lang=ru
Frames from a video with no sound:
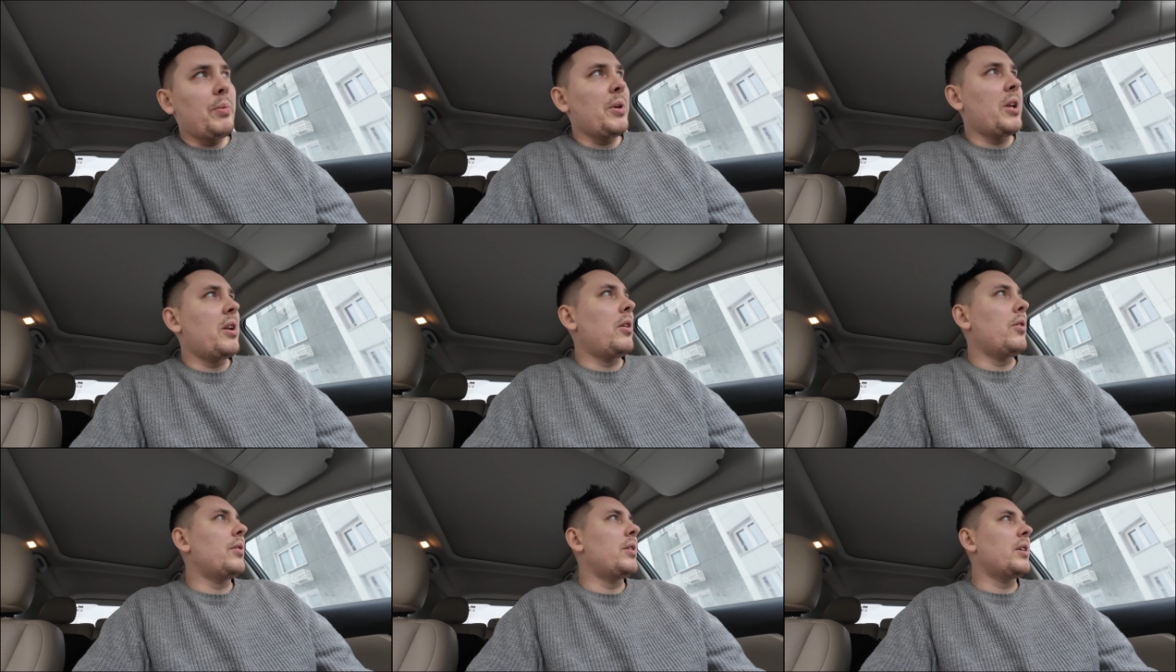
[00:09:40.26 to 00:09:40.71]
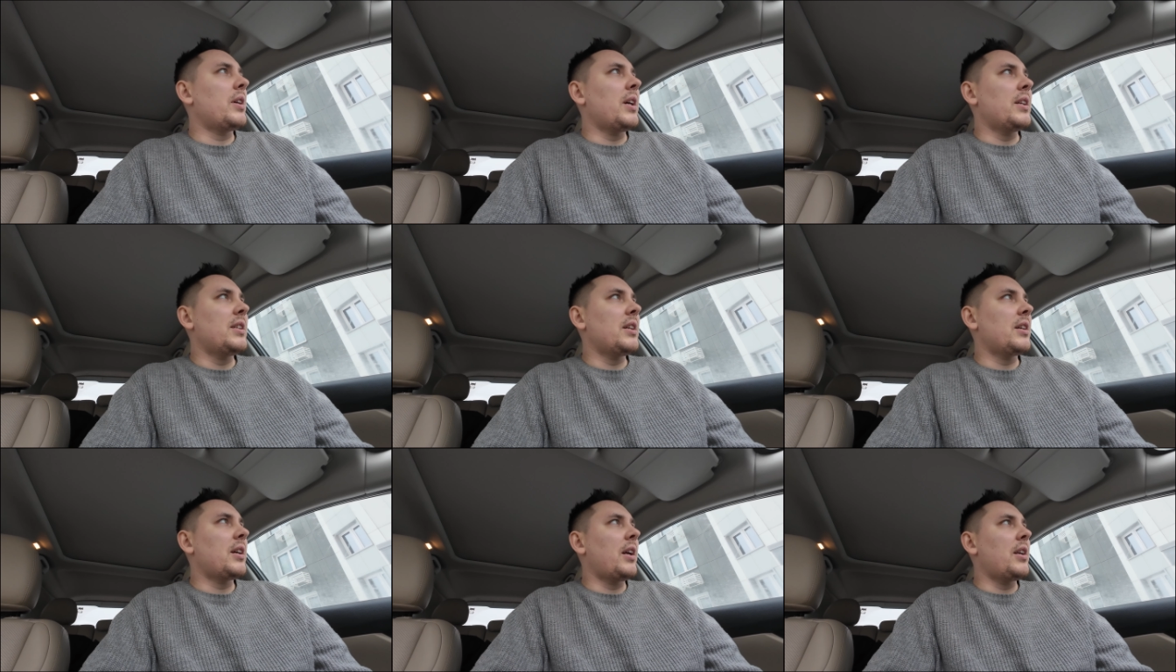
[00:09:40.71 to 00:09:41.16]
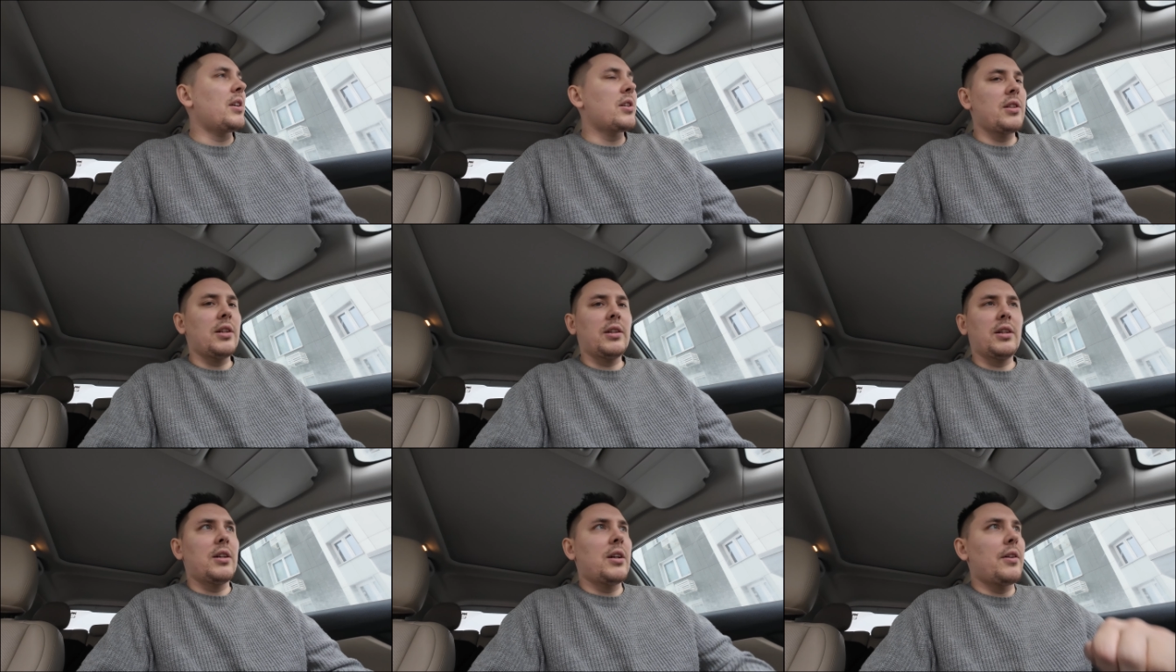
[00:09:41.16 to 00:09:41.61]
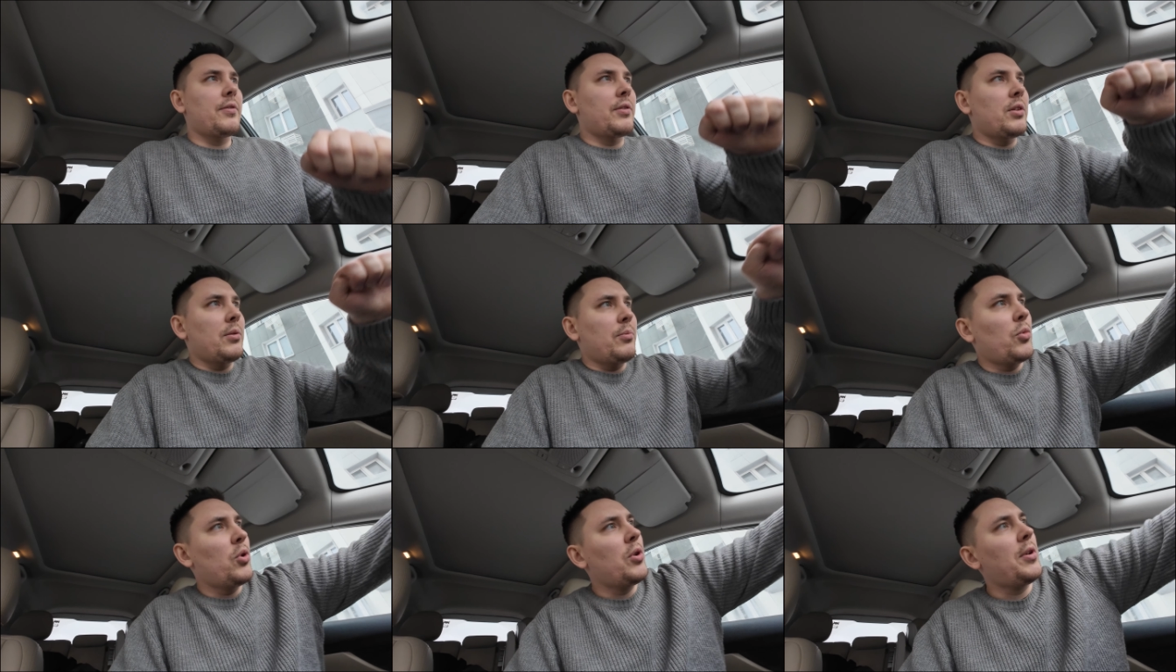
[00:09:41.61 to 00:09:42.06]
определенный косяк, конечно, таких
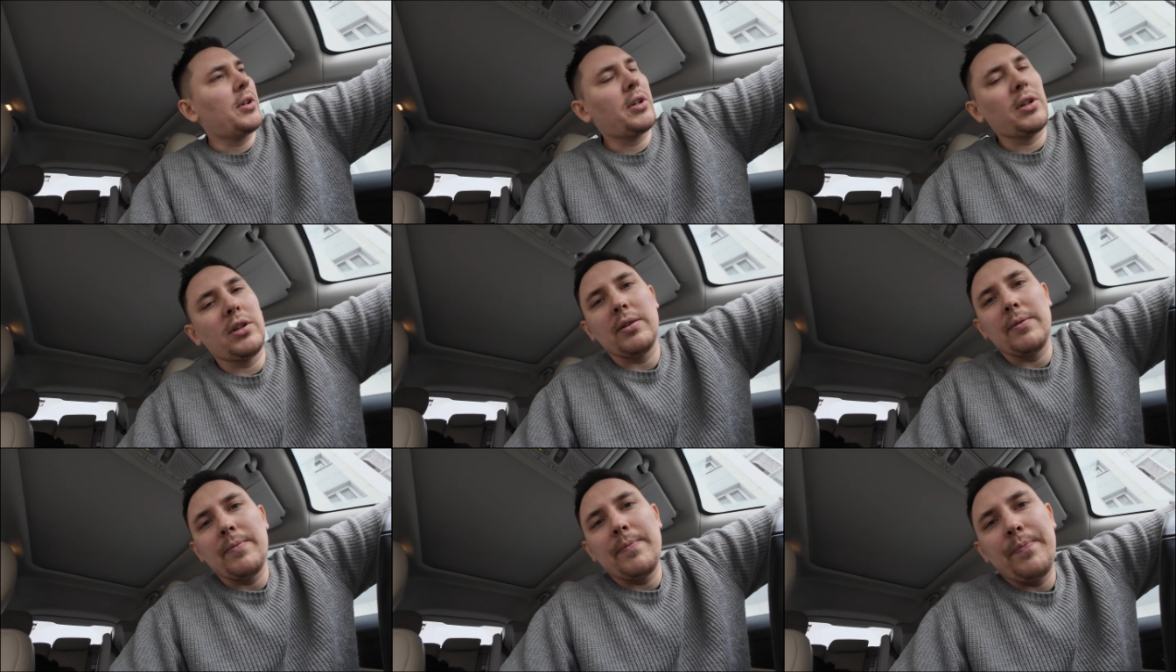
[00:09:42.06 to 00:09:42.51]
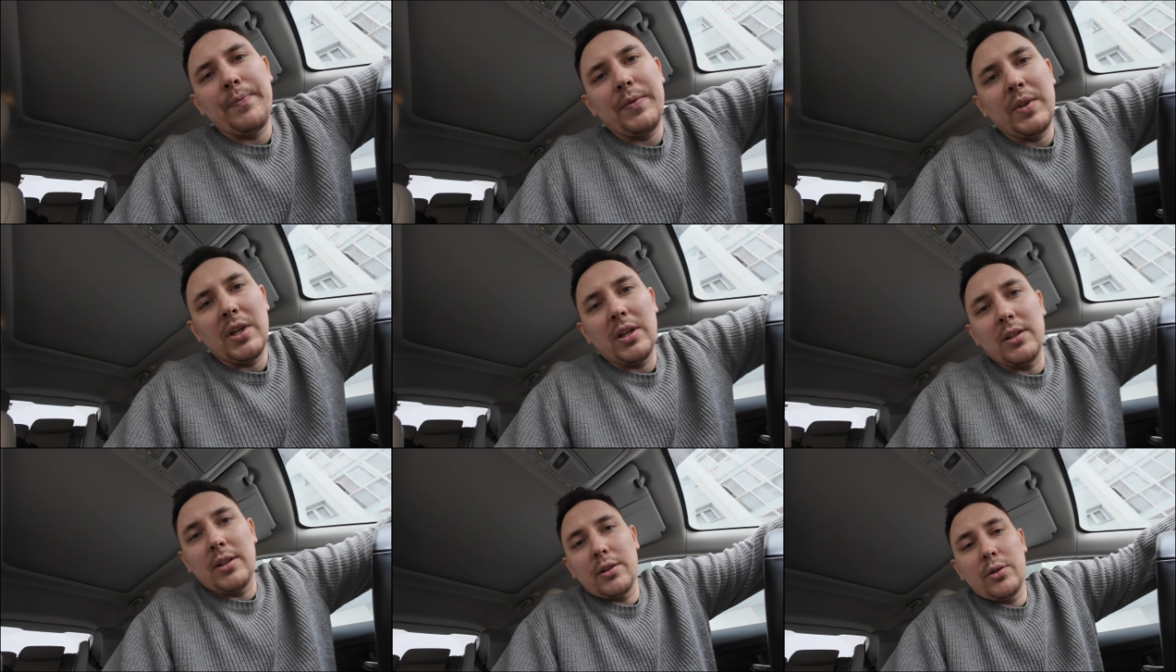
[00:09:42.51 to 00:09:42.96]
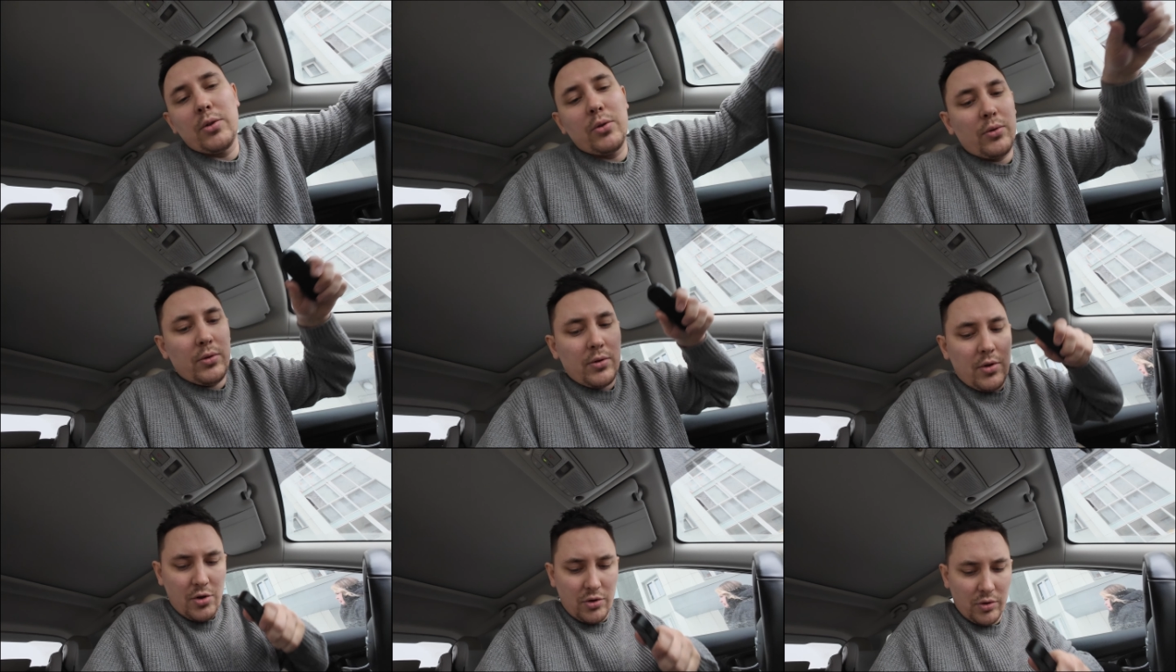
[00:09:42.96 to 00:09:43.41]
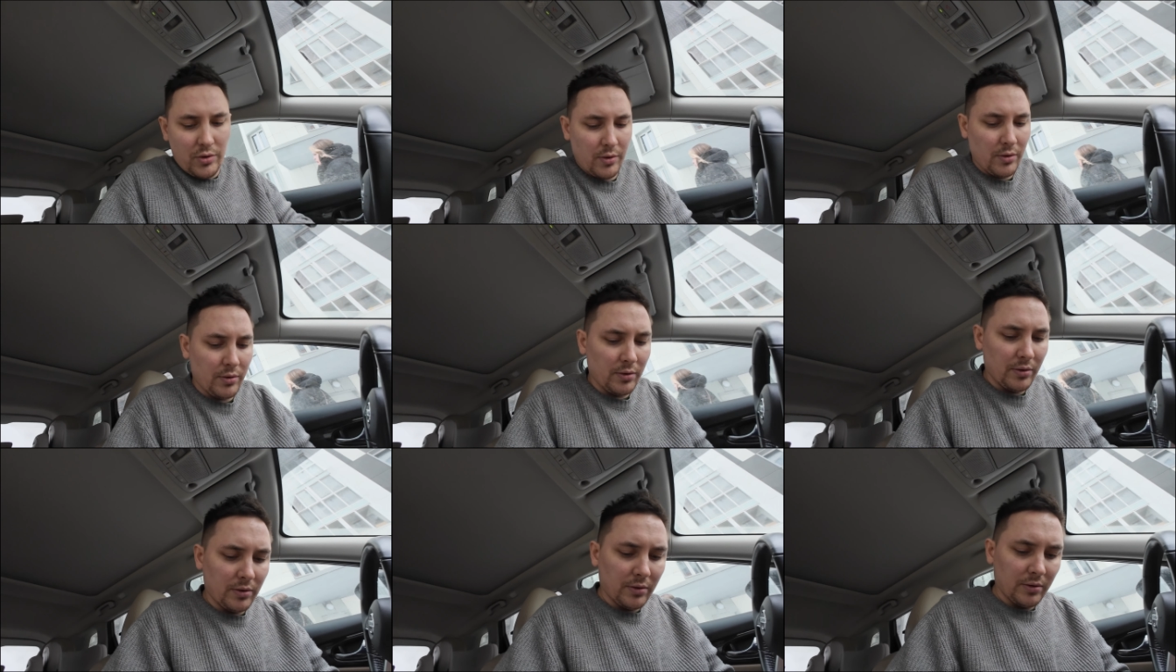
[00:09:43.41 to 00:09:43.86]
автомоек, это то,
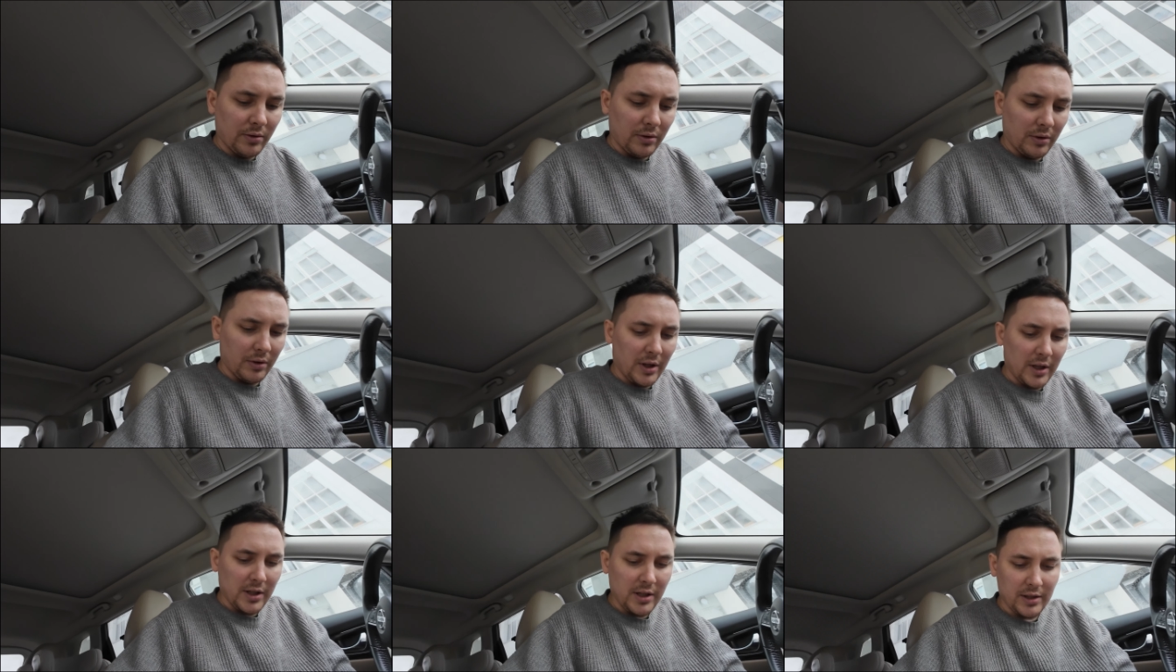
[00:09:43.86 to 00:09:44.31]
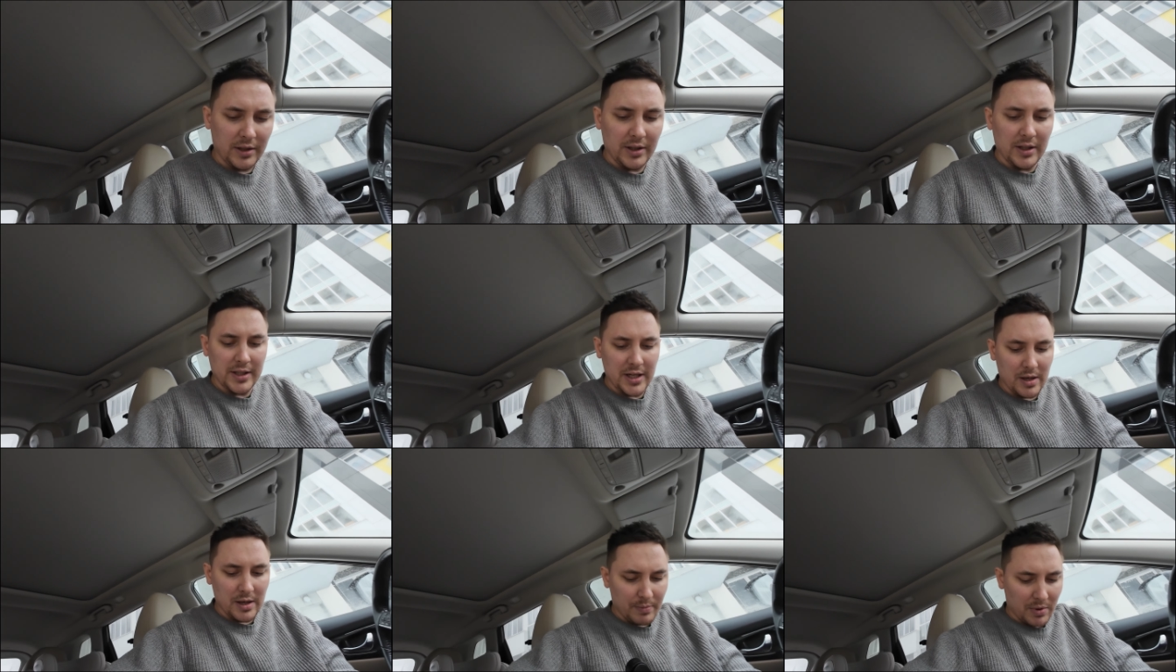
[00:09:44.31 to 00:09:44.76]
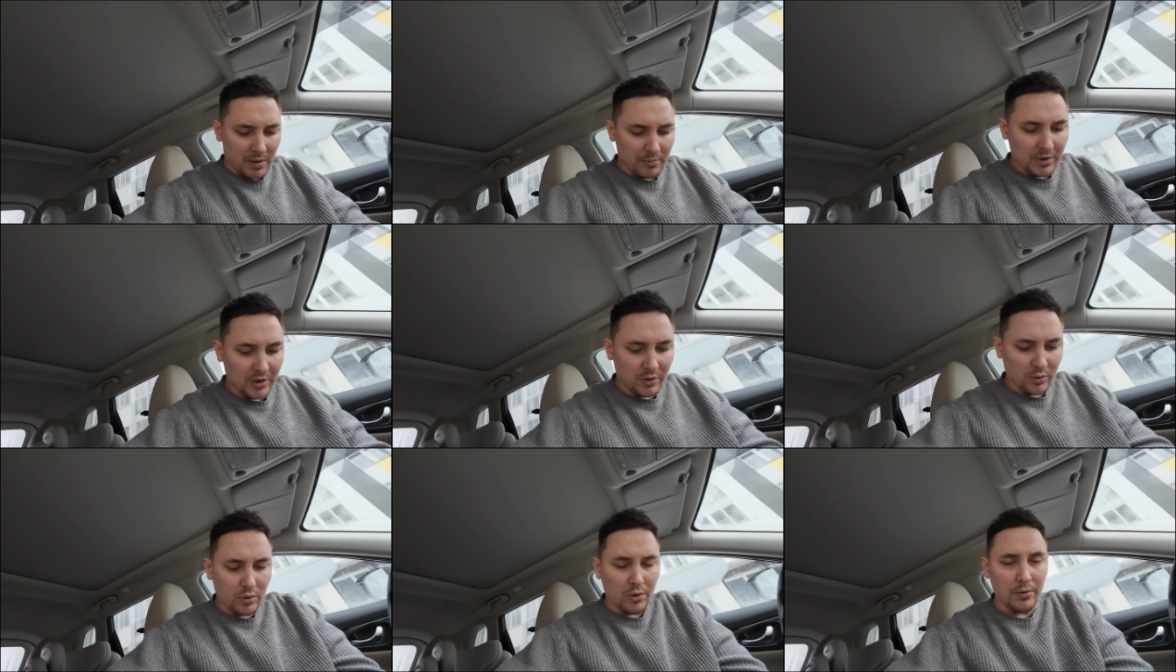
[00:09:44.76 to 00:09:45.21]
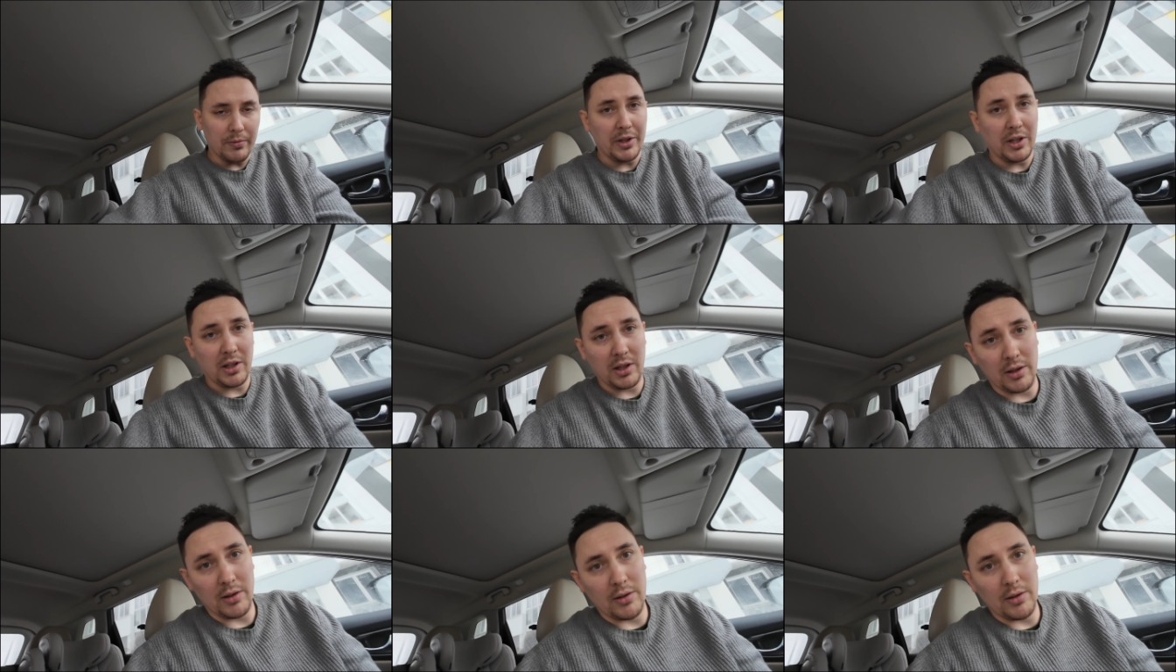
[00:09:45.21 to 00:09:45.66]
что на них нельзя помыть
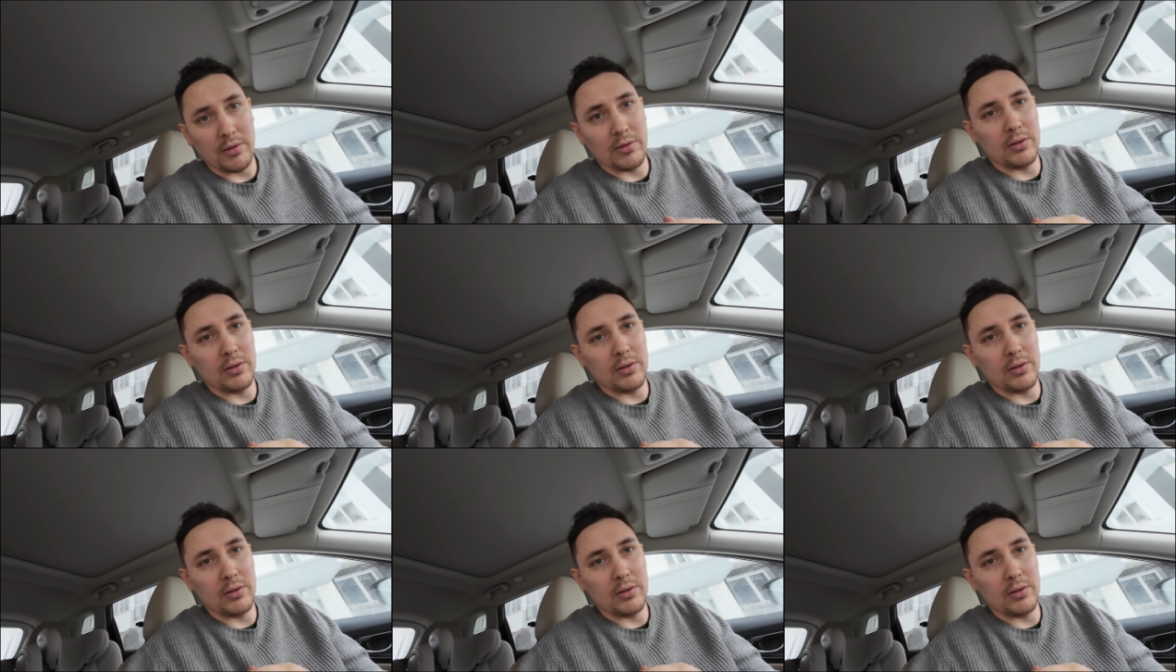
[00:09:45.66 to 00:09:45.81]
коврики.